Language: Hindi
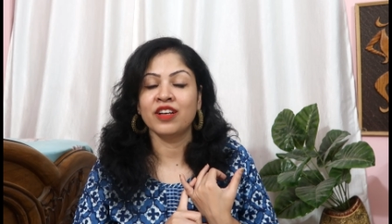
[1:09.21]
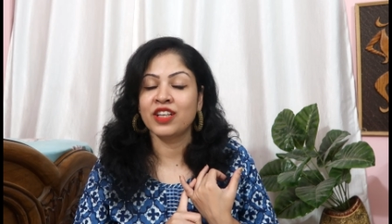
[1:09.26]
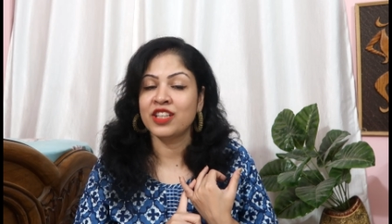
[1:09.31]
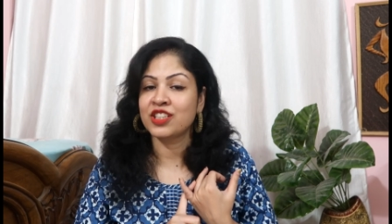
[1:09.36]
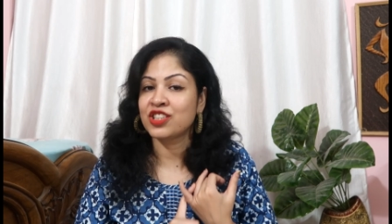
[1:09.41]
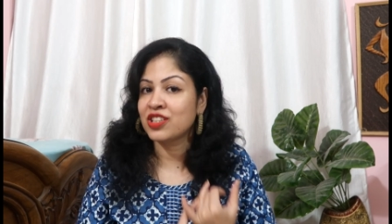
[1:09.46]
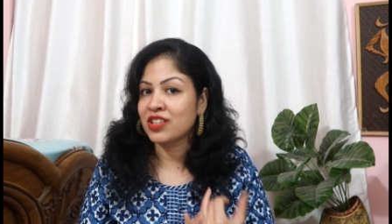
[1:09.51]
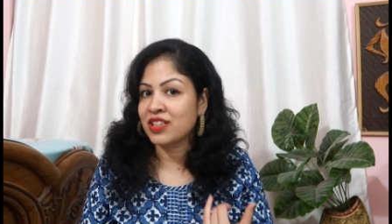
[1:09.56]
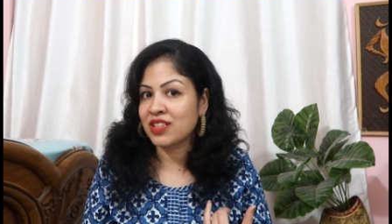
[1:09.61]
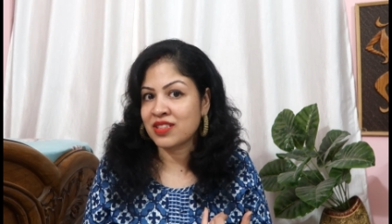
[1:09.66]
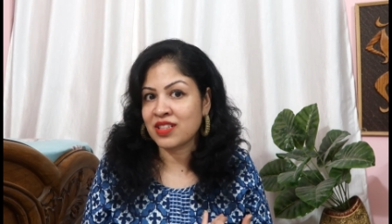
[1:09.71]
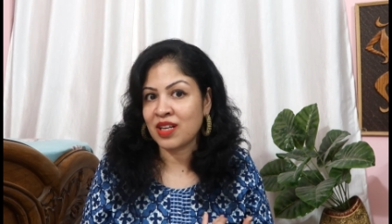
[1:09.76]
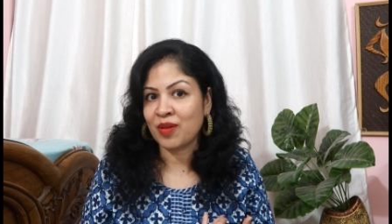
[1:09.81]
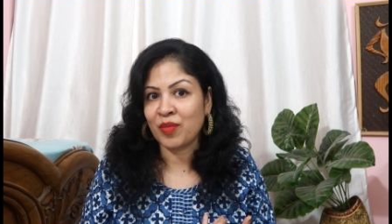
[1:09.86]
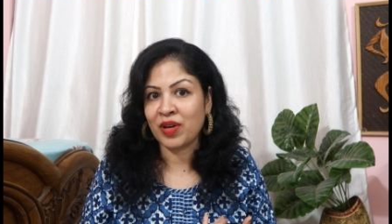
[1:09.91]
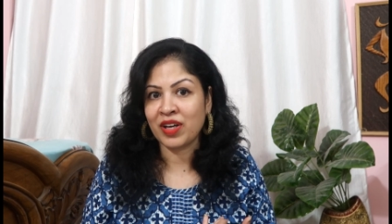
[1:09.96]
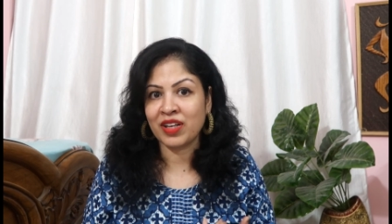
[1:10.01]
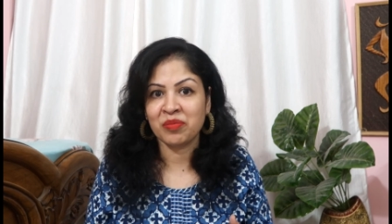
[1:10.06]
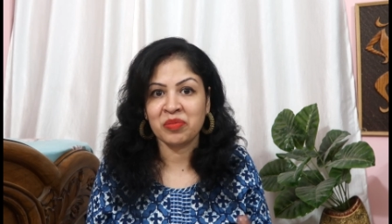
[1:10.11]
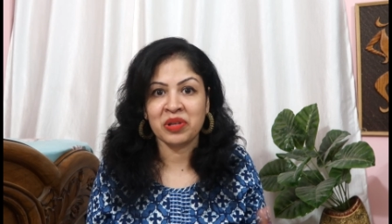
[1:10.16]
किचन uh, के
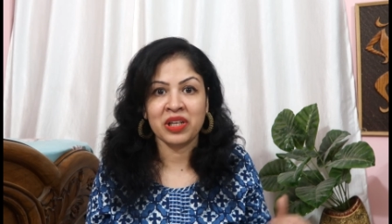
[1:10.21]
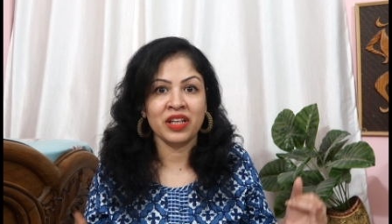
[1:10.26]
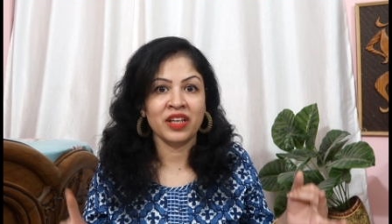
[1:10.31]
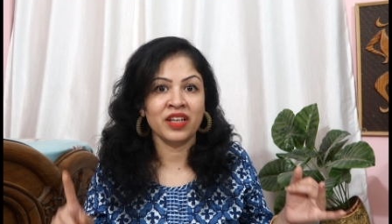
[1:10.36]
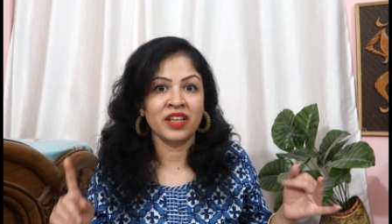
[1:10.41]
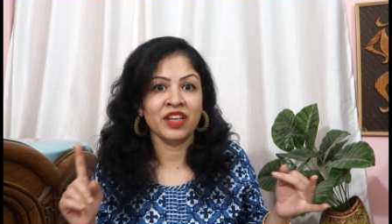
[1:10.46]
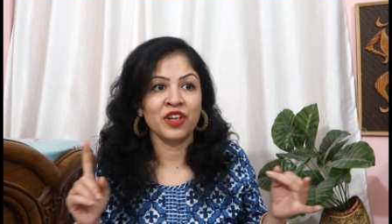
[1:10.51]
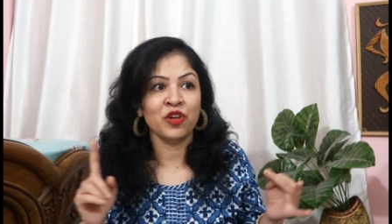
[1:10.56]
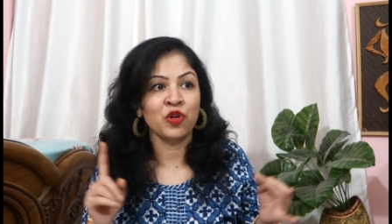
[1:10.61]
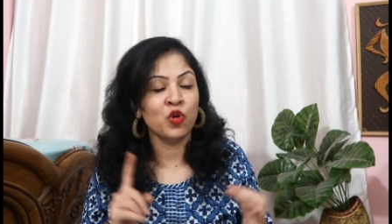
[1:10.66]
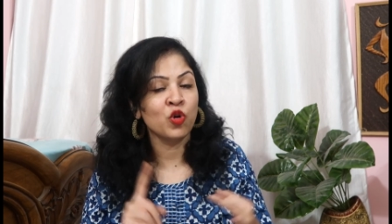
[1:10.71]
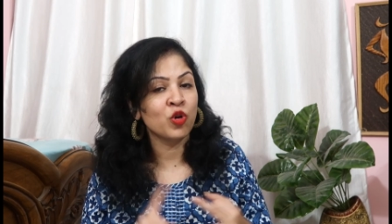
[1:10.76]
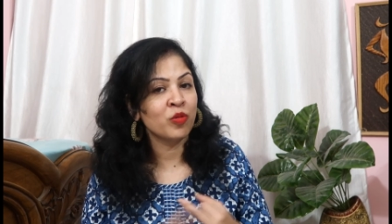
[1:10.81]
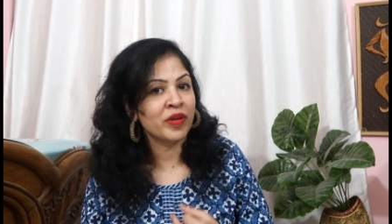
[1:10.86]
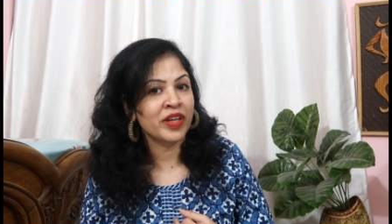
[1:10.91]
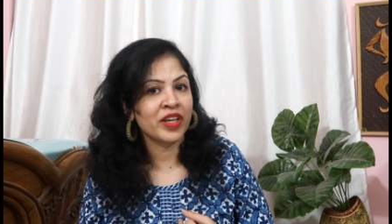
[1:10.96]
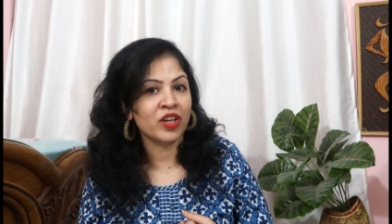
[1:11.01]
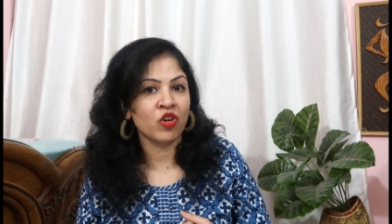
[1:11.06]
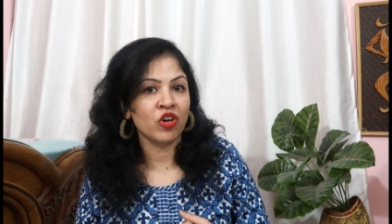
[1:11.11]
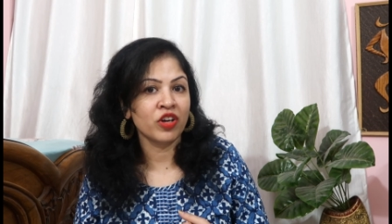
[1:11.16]
सामान मिलेंगे
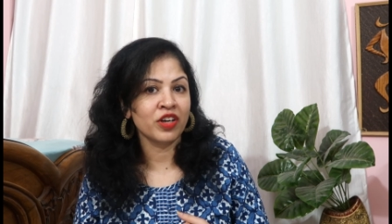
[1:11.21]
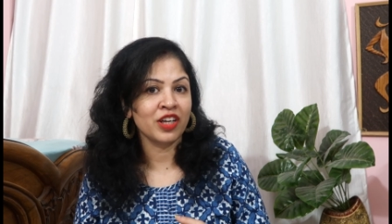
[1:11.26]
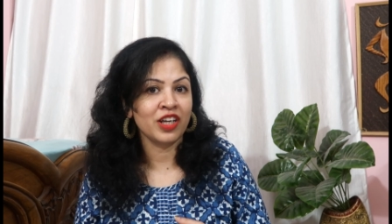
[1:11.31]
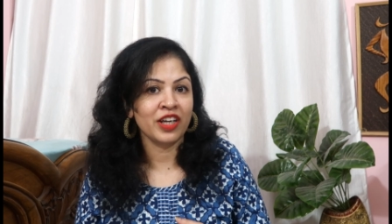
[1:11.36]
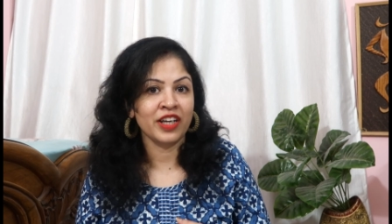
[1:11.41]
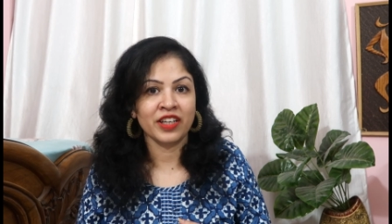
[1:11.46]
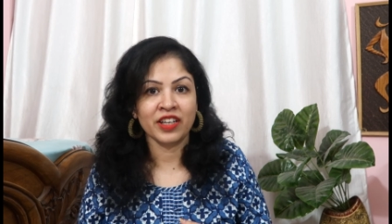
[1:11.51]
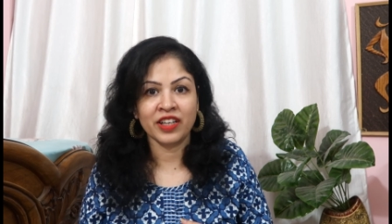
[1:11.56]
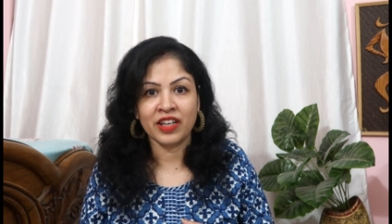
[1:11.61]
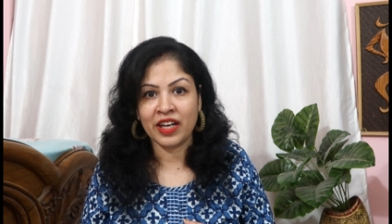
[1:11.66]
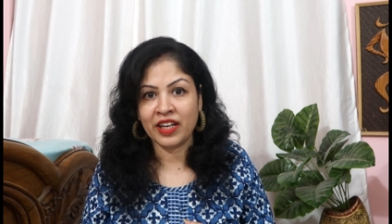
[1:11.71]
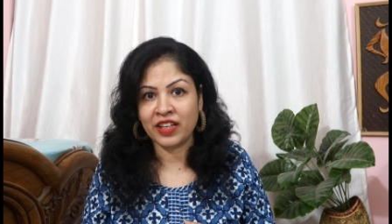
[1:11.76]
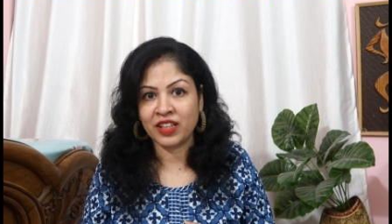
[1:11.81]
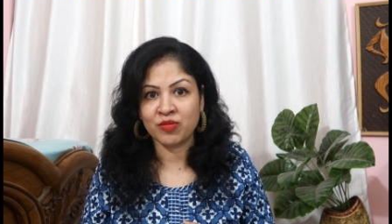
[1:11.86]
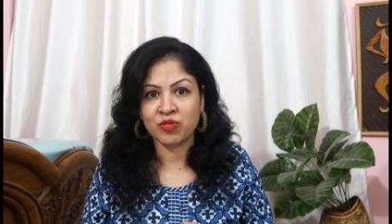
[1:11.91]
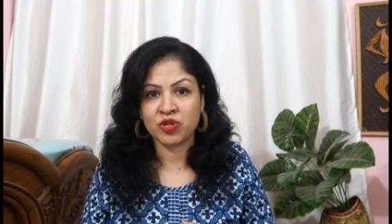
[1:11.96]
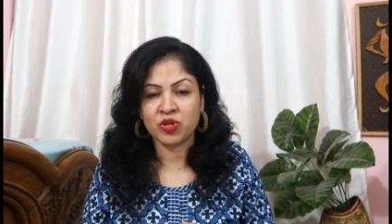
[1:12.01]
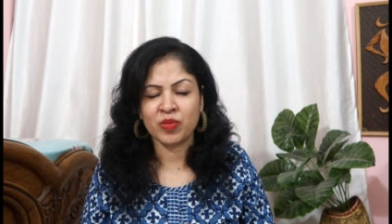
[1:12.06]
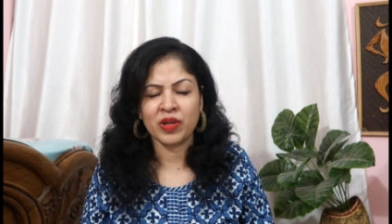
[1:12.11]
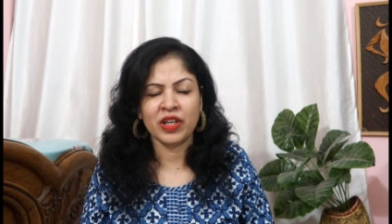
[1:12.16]
होम डेकोर रिलेटेड
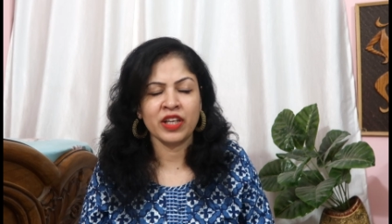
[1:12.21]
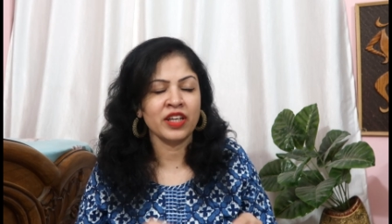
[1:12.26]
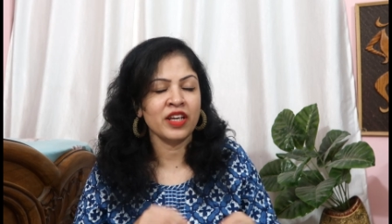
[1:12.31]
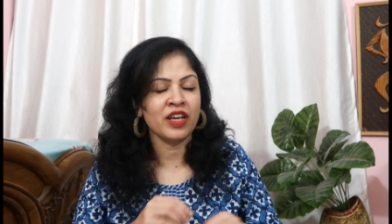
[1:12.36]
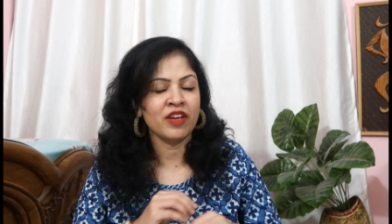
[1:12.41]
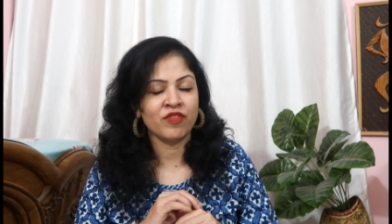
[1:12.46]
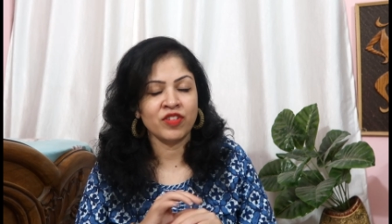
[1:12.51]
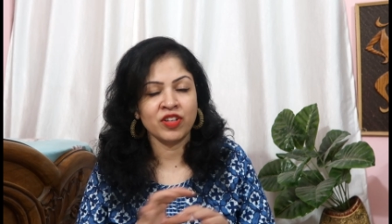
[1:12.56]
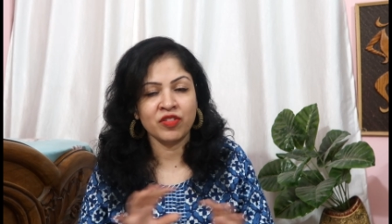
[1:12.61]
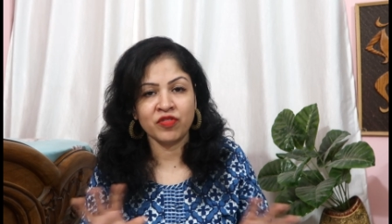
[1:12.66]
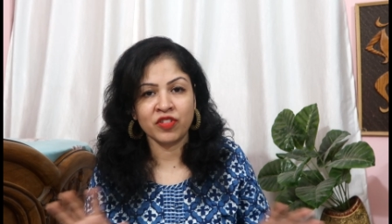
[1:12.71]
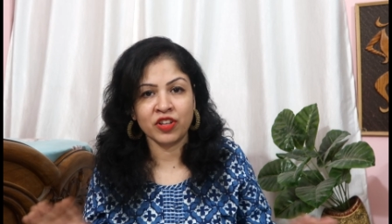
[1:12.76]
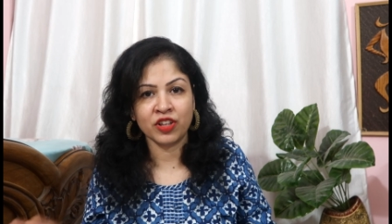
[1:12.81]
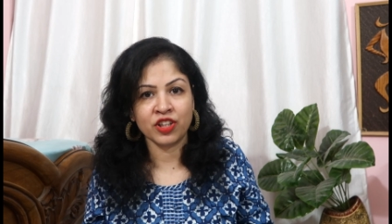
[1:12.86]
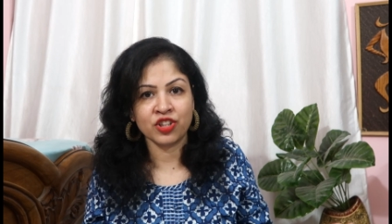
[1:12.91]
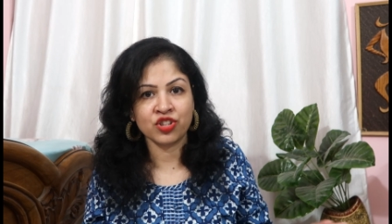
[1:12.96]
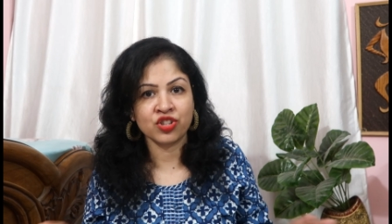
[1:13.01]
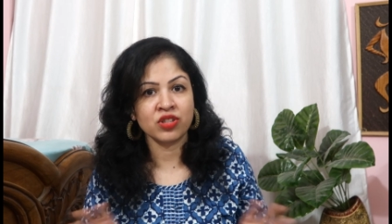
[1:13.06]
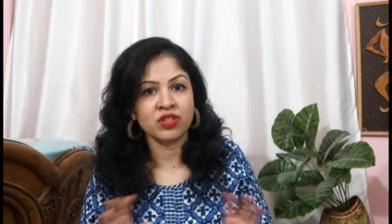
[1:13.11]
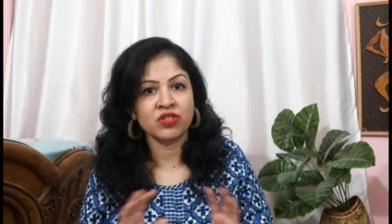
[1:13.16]
आइटम्स मिलेंगे एवरी
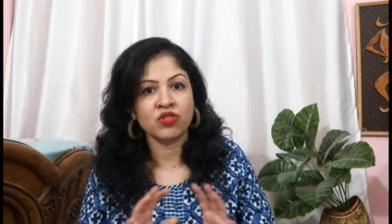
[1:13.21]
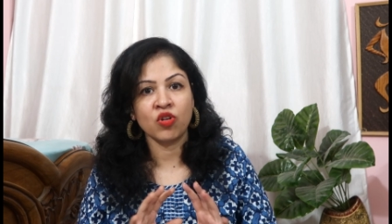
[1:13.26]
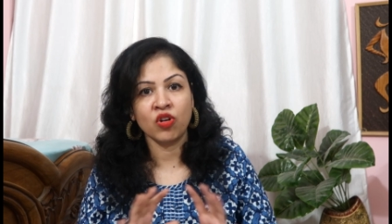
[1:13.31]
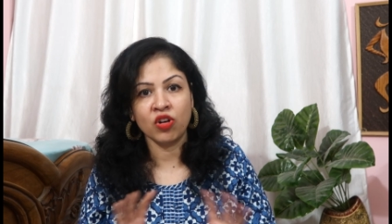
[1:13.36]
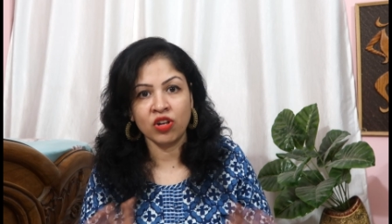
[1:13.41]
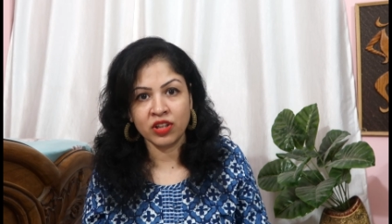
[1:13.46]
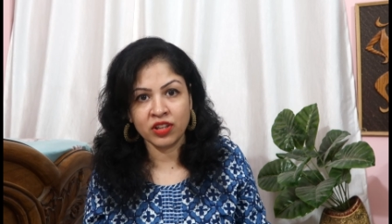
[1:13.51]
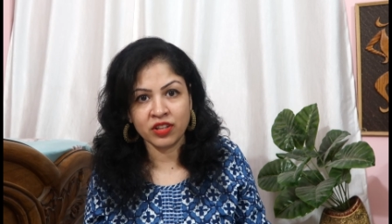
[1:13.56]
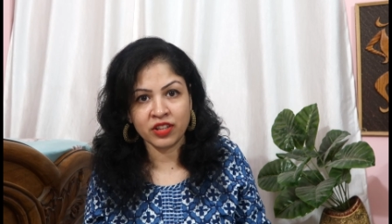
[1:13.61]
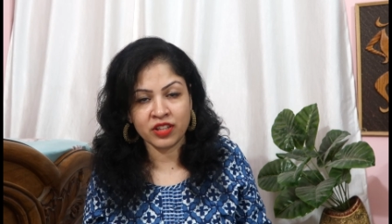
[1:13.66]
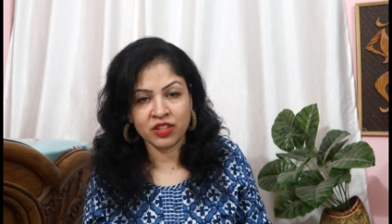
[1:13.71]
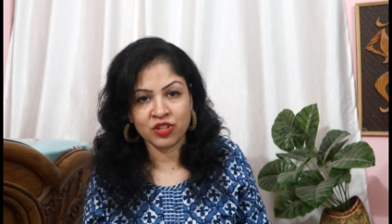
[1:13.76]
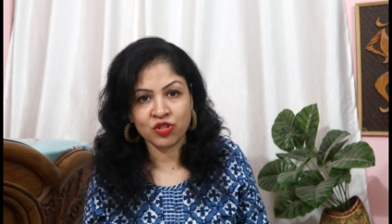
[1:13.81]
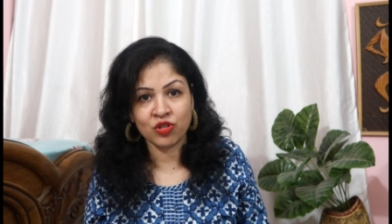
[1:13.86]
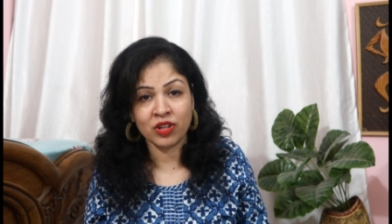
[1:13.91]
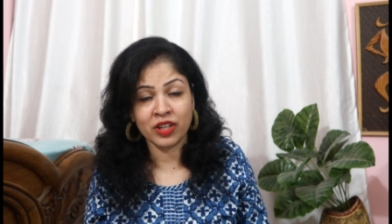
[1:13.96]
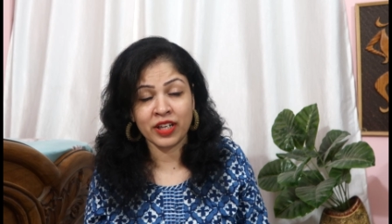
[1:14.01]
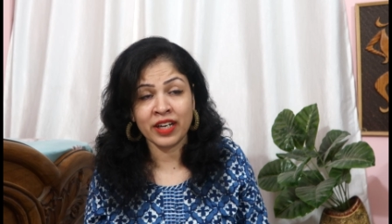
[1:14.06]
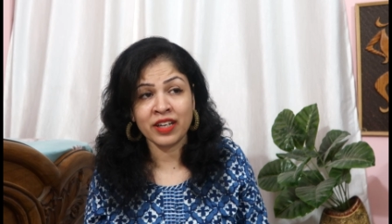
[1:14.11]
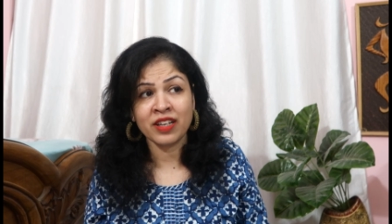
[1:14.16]
फर्निशिंग्स ऑल द थिंग्स
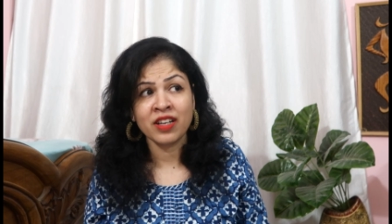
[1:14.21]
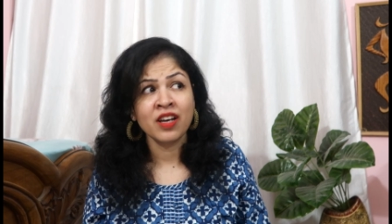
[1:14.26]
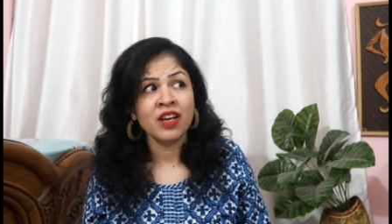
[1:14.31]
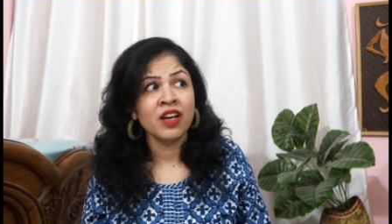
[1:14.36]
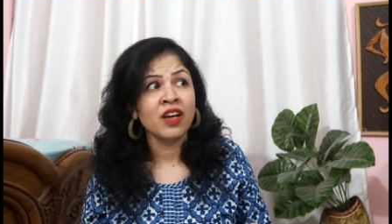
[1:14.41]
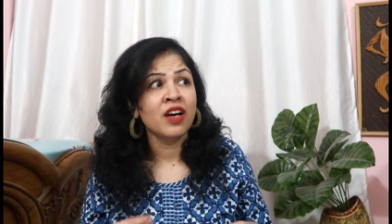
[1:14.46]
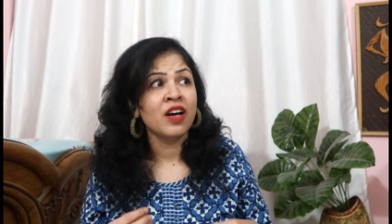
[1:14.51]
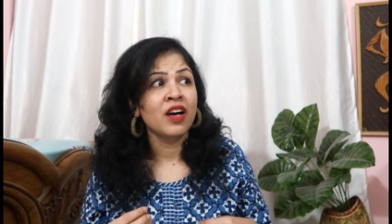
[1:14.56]
यूल गेट